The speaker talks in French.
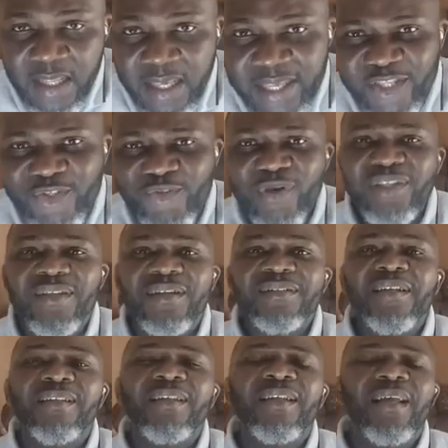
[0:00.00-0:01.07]
Et Dieu est en
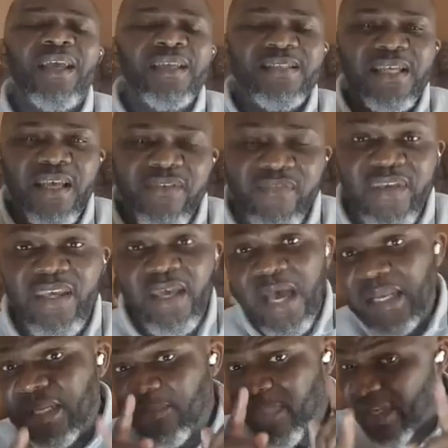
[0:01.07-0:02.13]
train de les réserver
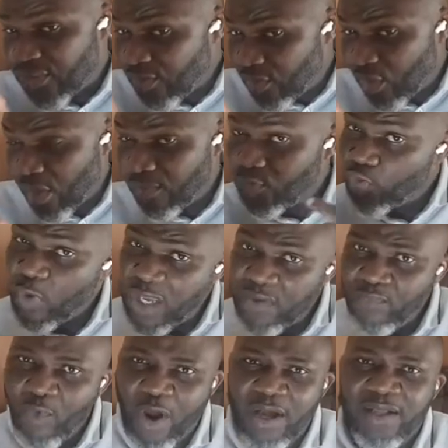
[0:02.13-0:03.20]
à des personnes comme toi et
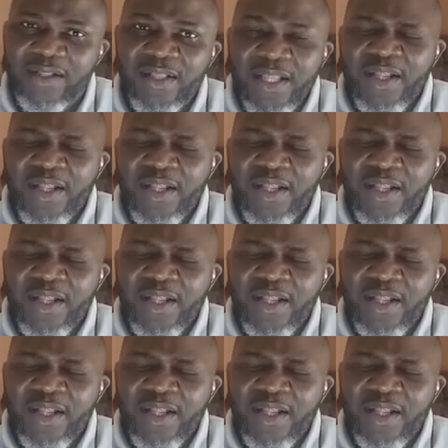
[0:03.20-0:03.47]
moi